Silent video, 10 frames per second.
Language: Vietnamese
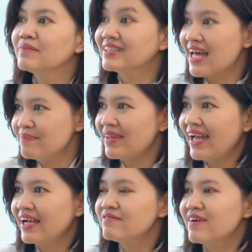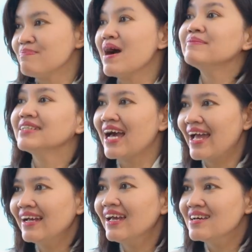mười tám tháng và ba mươi
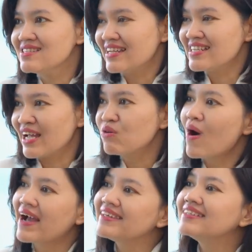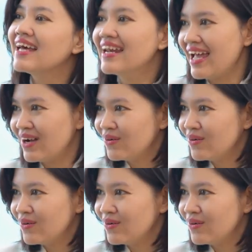tháng sẽ trải qua như thế nào.